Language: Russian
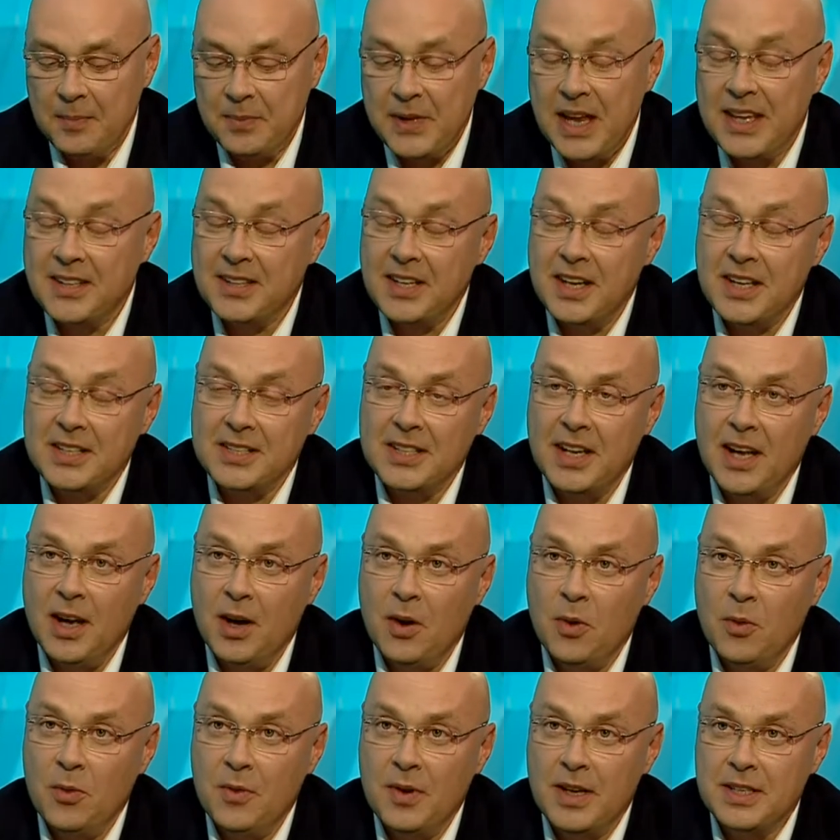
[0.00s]
Мне интересно,
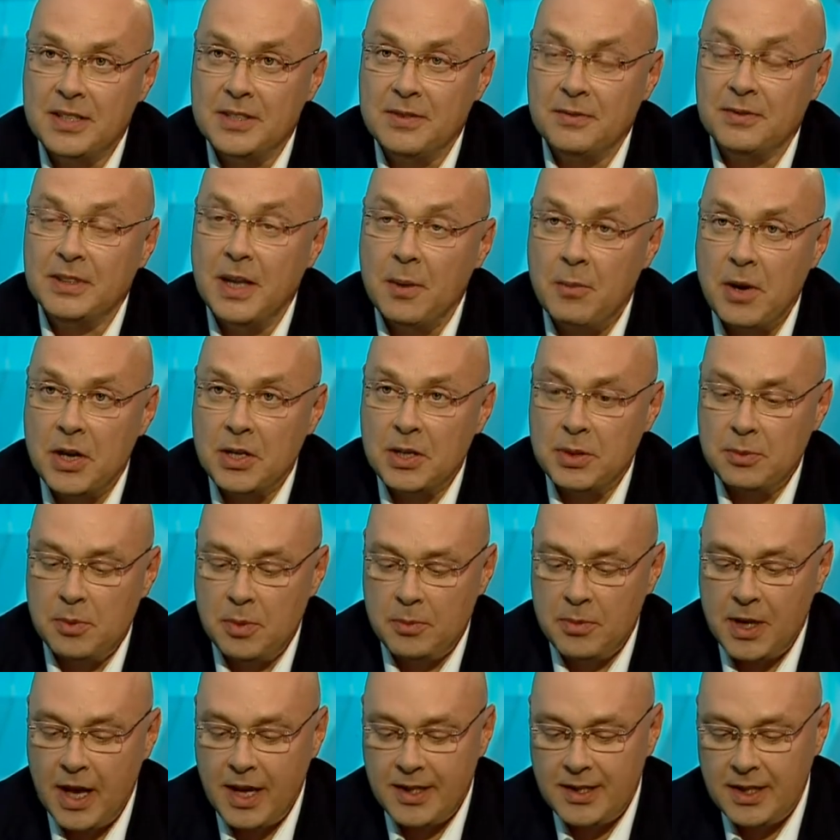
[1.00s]
а у вас в домашней
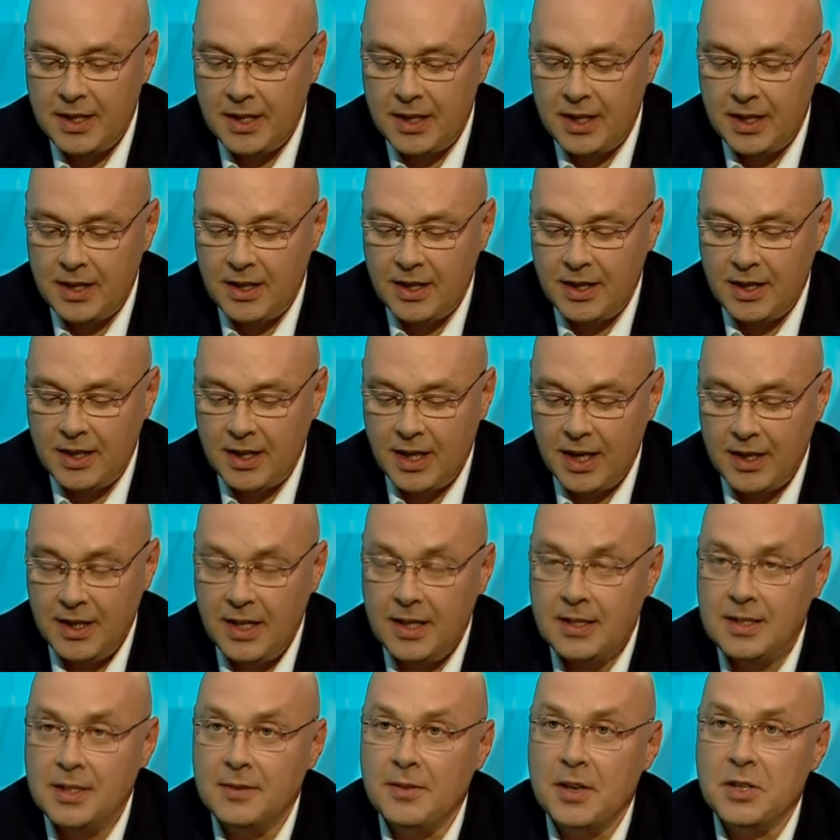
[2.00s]
библиотеке
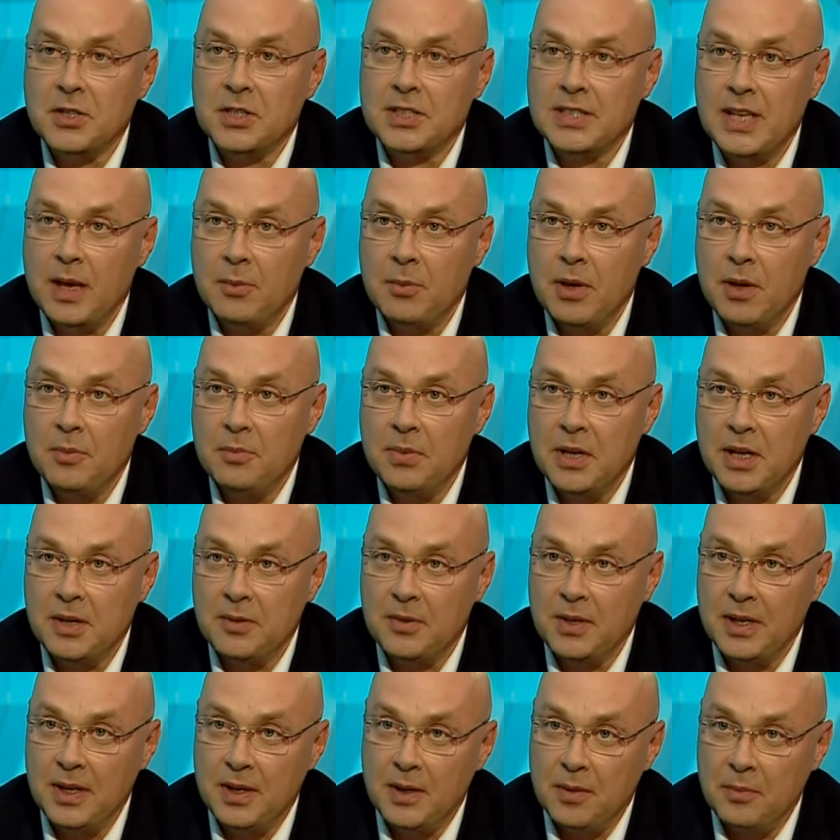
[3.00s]
хранится ваша самая
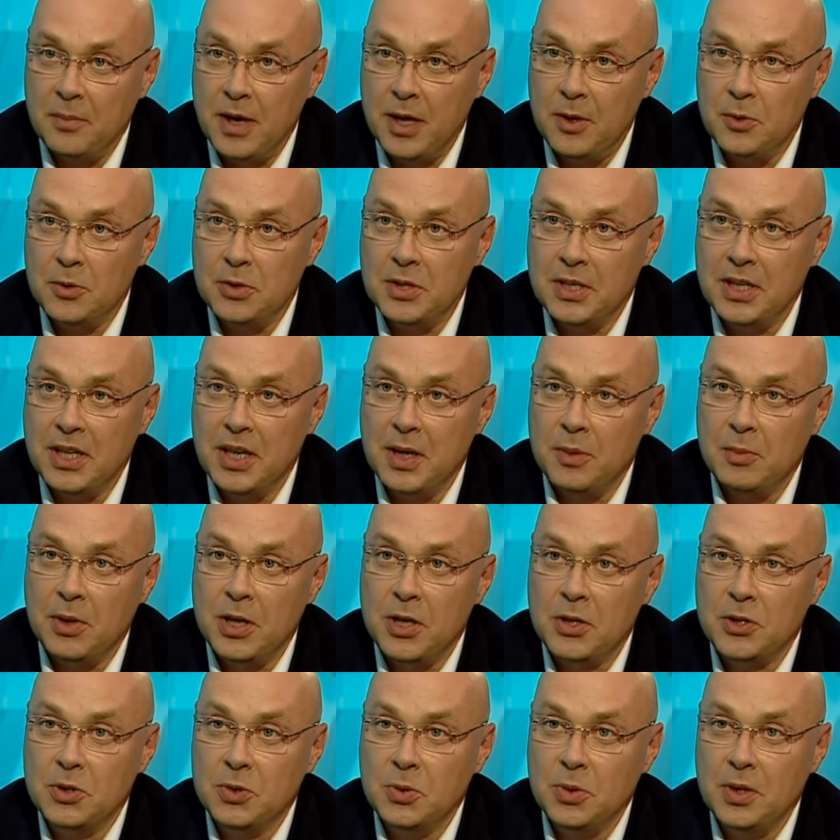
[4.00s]
первая малюсенькая
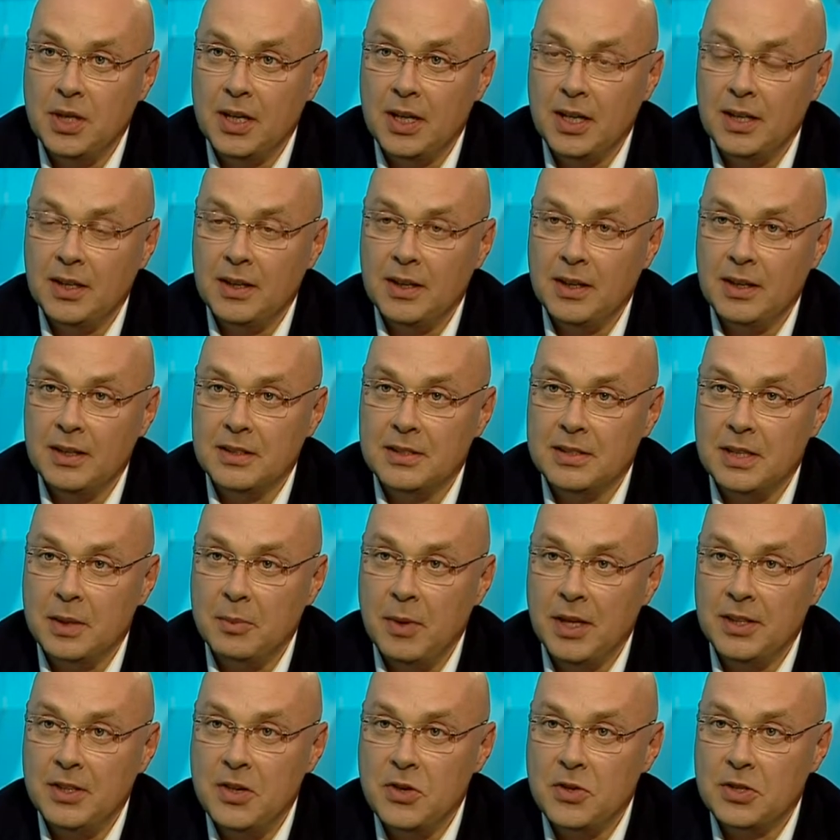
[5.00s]
брошюра, с
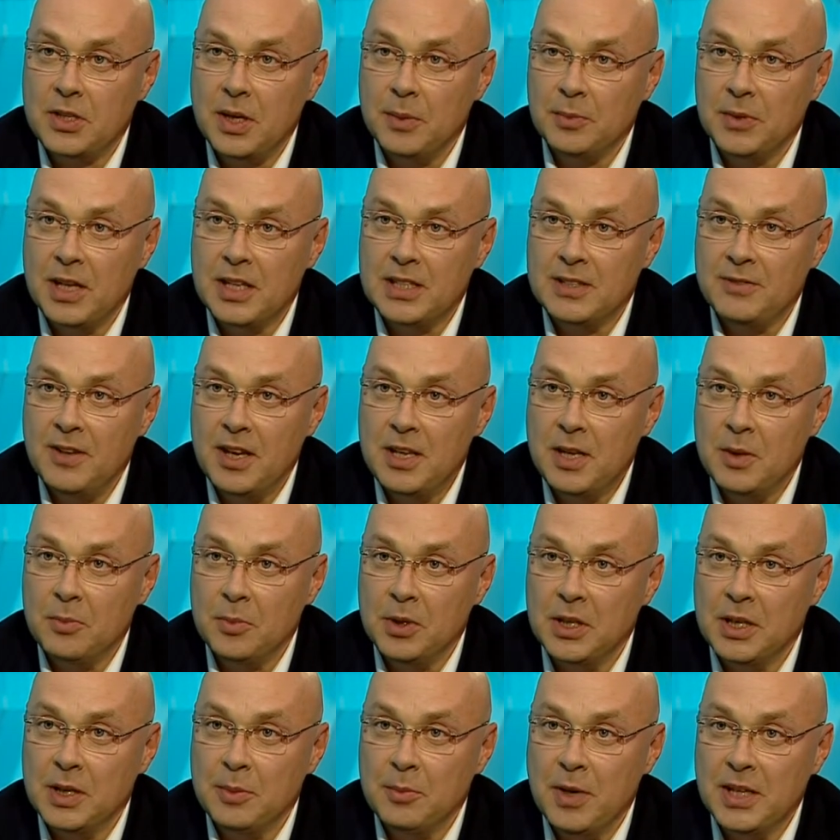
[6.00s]
романтическим
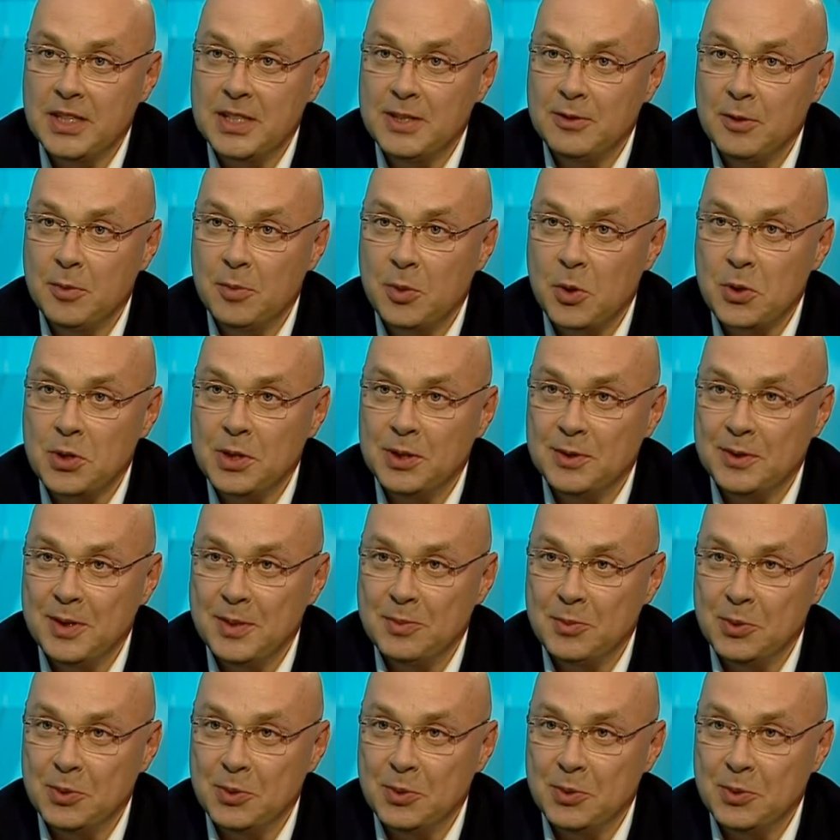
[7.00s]
названием «Локомотивы прошлого